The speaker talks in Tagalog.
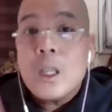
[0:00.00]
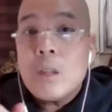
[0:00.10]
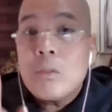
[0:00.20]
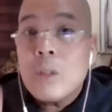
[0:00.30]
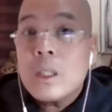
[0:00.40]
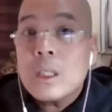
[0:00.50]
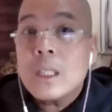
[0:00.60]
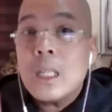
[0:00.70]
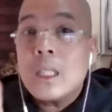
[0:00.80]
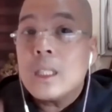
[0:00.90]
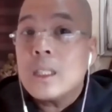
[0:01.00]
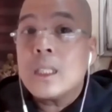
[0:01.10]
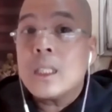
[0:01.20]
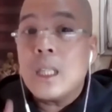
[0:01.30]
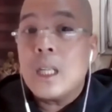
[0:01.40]
You have to understand that in
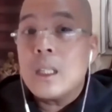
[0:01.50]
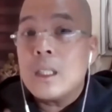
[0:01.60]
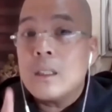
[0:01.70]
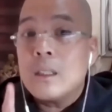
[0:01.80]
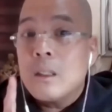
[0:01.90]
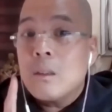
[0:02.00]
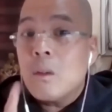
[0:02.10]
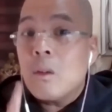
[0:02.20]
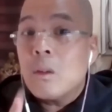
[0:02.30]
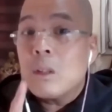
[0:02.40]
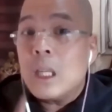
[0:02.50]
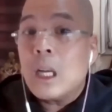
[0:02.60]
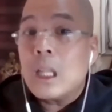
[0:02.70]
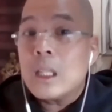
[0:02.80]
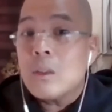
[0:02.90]
1600s, kukunti
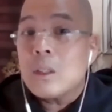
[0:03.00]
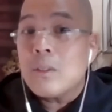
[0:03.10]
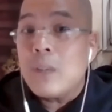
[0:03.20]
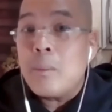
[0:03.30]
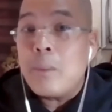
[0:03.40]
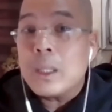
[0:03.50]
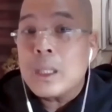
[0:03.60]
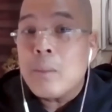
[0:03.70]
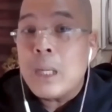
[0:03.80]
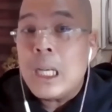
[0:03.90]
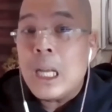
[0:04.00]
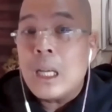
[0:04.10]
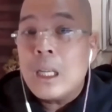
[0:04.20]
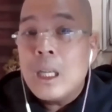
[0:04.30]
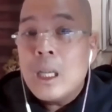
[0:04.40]
lang ang tao sa Philippines, sa Manila.
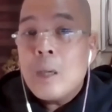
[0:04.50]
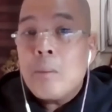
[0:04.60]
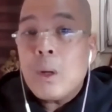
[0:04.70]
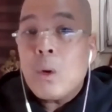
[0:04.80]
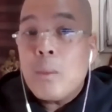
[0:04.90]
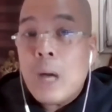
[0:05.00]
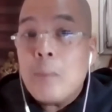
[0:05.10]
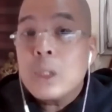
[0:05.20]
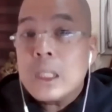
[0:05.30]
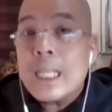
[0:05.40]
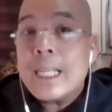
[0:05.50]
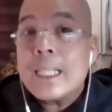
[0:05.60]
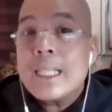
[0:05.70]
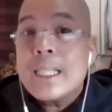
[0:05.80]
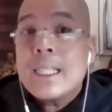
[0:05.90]
Pero umaabot siya ng
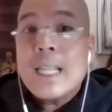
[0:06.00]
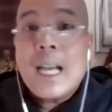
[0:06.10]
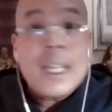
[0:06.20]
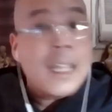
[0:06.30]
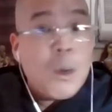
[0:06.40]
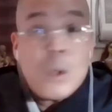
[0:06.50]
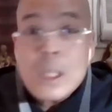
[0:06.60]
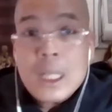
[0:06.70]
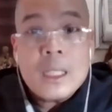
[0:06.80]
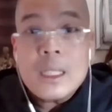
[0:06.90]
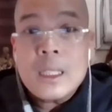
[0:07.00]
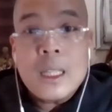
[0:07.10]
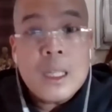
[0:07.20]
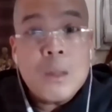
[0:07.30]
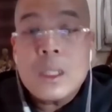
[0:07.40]
thousands
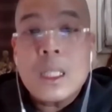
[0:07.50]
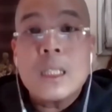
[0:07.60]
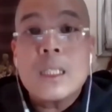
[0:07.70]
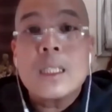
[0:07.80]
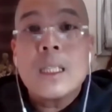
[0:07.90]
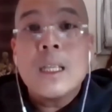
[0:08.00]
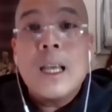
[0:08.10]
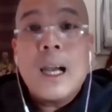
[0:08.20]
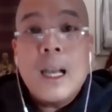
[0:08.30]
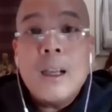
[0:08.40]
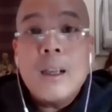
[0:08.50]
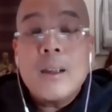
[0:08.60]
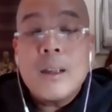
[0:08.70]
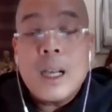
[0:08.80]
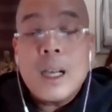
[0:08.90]
and thousands
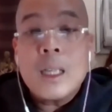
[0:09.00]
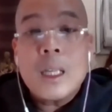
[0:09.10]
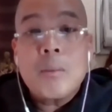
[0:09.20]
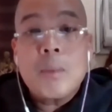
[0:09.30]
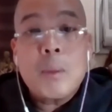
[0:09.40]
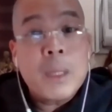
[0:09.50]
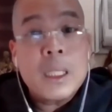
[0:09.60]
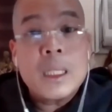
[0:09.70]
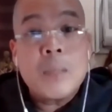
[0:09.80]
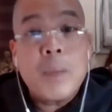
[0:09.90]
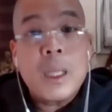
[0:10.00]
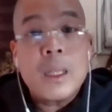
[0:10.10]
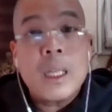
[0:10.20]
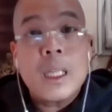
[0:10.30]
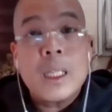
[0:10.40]
ang ang nagpa-participate
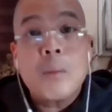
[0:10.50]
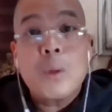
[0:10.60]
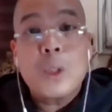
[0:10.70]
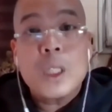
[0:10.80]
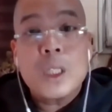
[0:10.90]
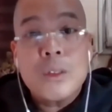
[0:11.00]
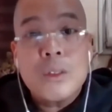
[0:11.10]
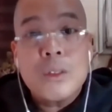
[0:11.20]
ng kanyang procession.